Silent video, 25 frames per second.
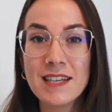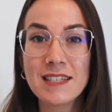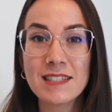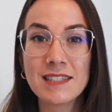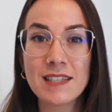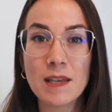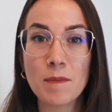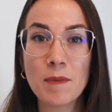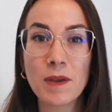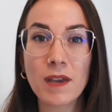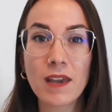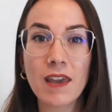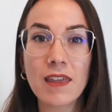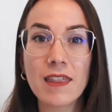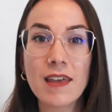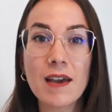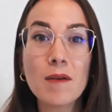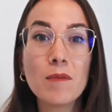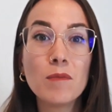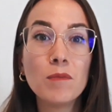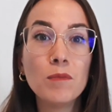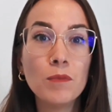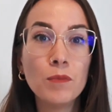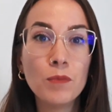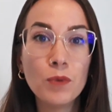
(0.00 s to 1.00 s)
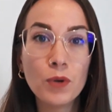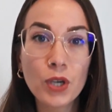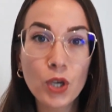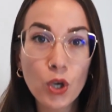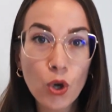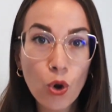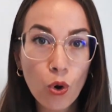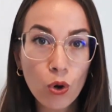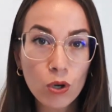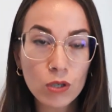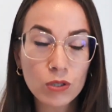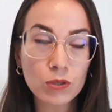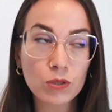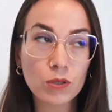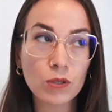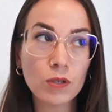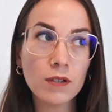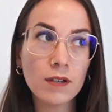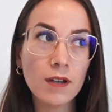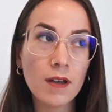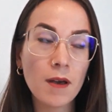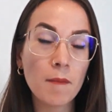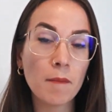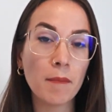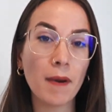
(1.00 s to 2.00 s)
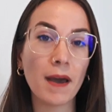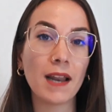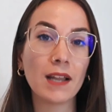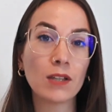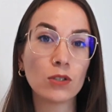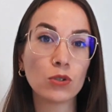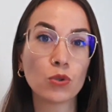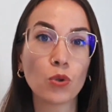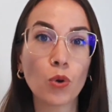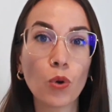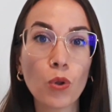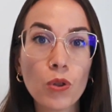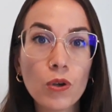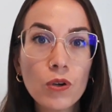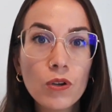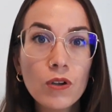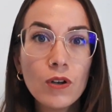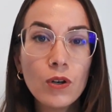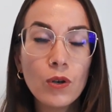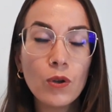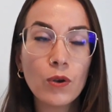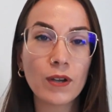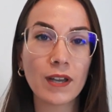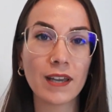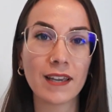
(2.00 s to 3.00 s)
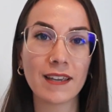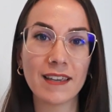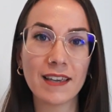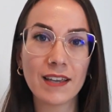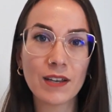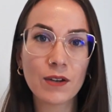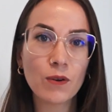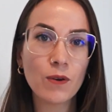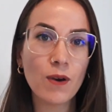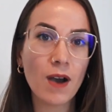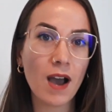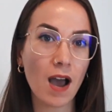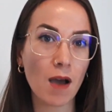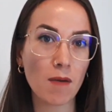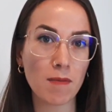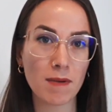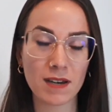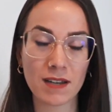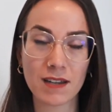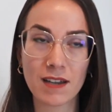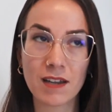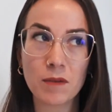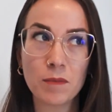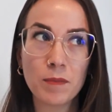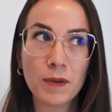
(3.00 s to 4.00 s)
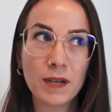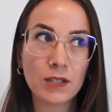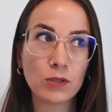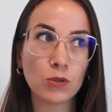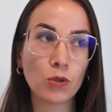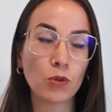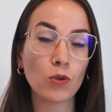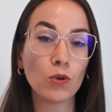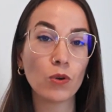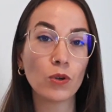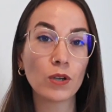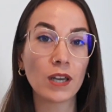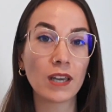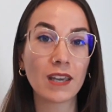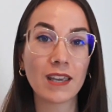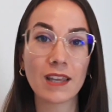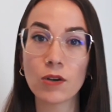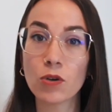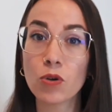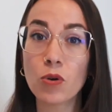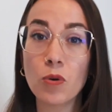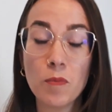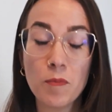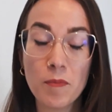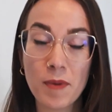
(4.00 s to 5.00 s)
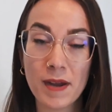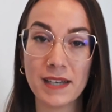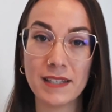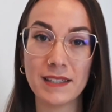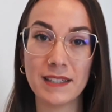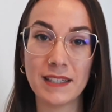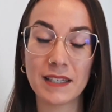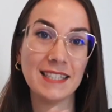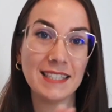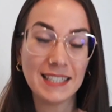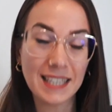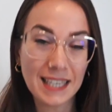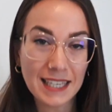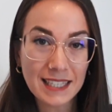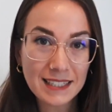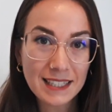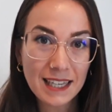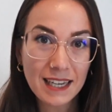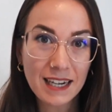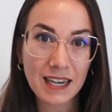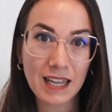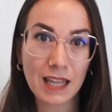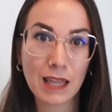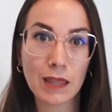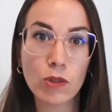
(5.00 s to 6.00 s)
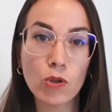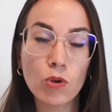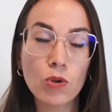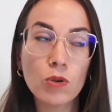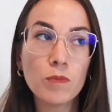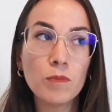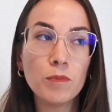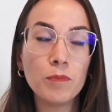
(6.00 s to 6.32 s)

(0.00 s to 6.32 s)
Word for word: se me queda muy corto para todo lo que quiero abarcar, para todo lo que quiero compartir. Y esta razón